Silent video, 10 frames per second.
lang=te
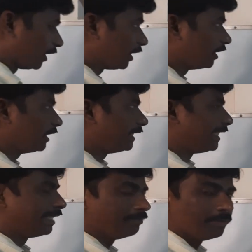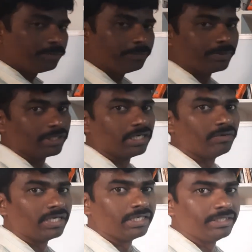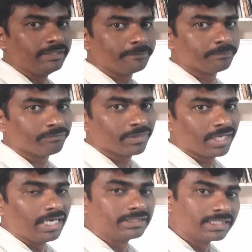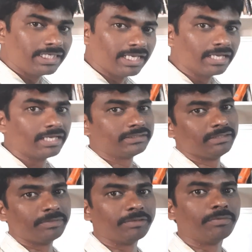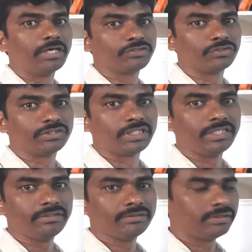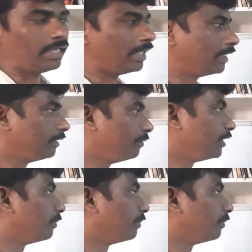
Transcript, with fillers: మనకి ఏమేమి ప్రిపేర్ కావాలి అసలు ఎలా రాస్తే మనకు మార్క్స్ వస్తాయి అనేది మీకు